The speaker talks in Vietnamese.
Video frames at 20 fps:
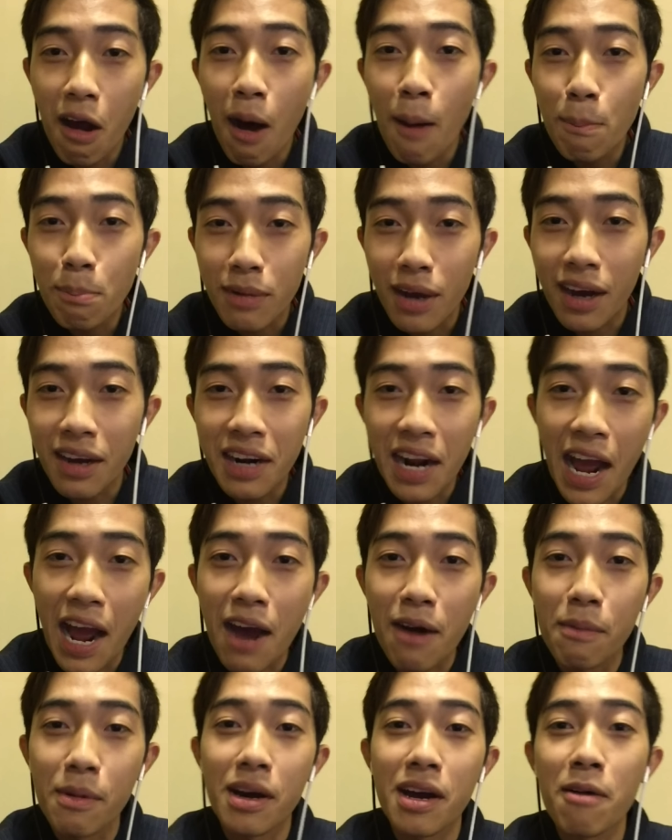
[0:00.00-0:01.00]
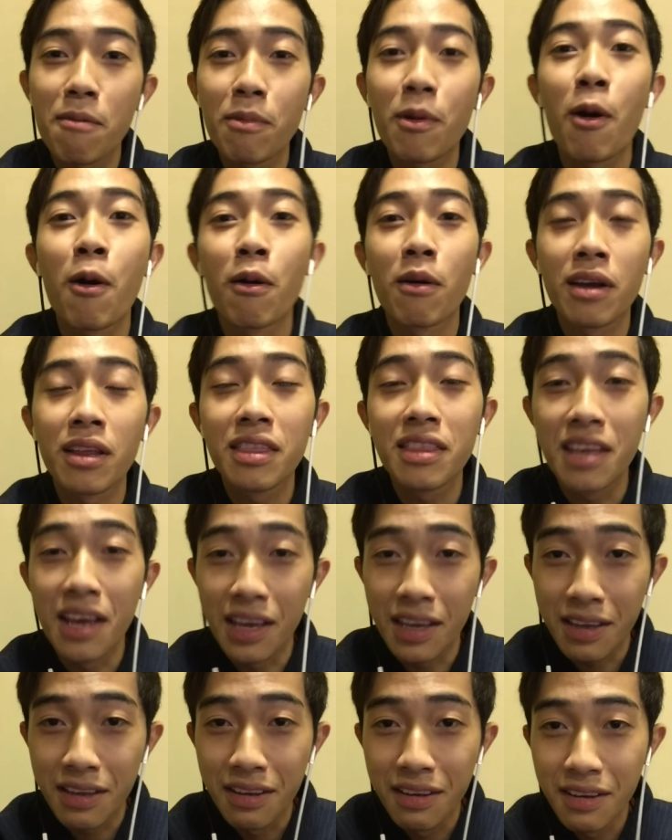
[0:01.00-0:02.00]
cướm cỡ nào mà không còn kinh
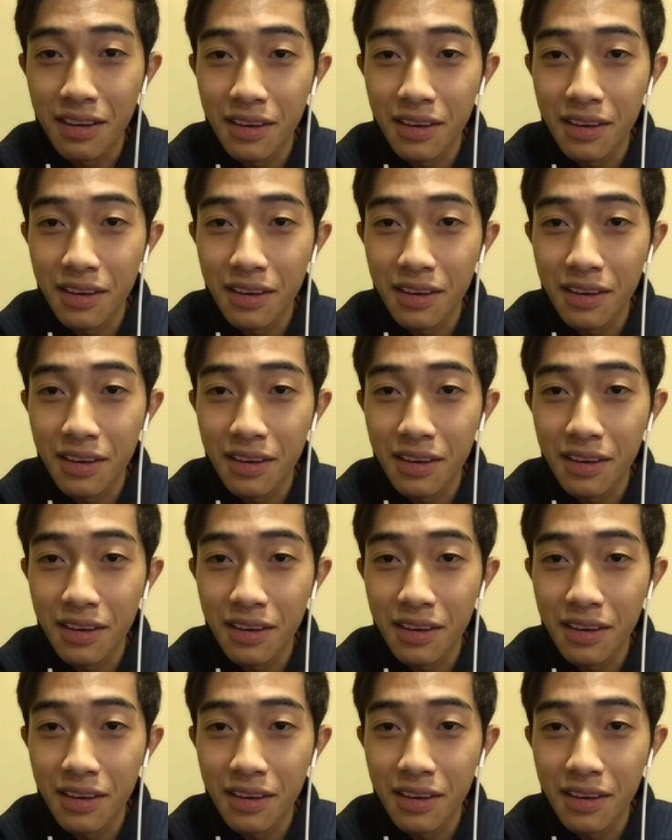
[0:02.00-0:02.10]
dị